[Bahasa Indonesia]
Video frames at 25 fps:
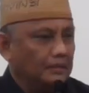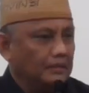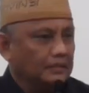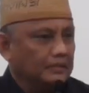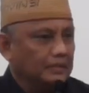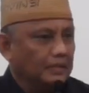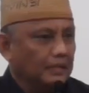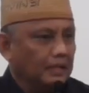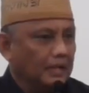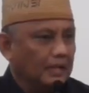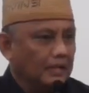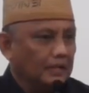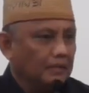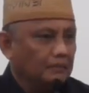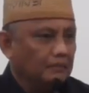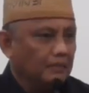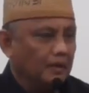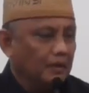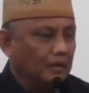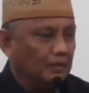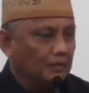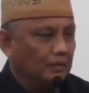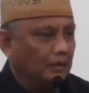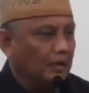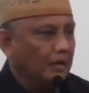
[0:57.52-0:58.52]
ke tahun,
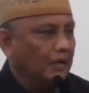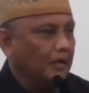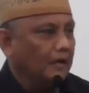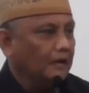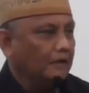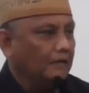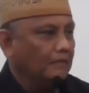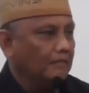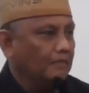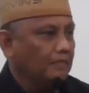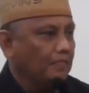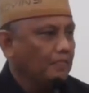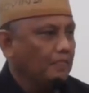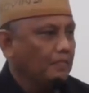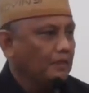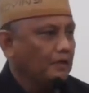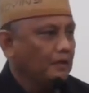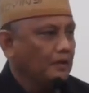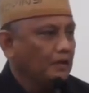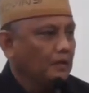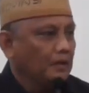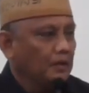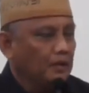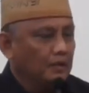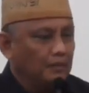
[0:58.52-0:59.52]
khusus di bidang
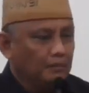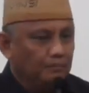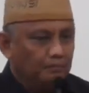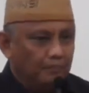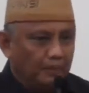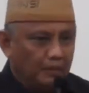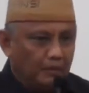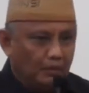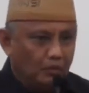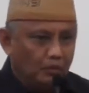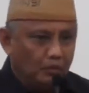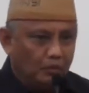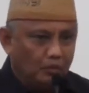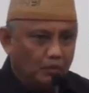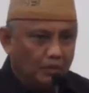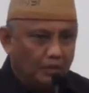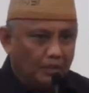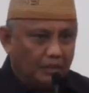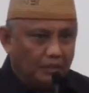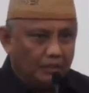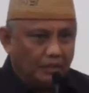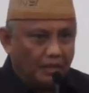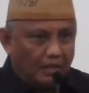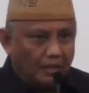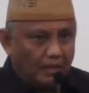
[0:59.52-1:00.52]
pertanian jagung,
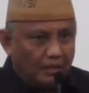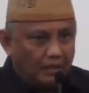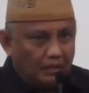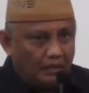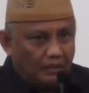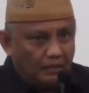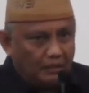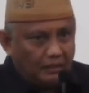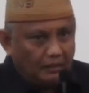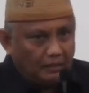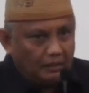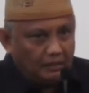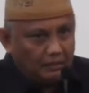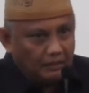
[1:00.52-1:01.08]
selalu mengalami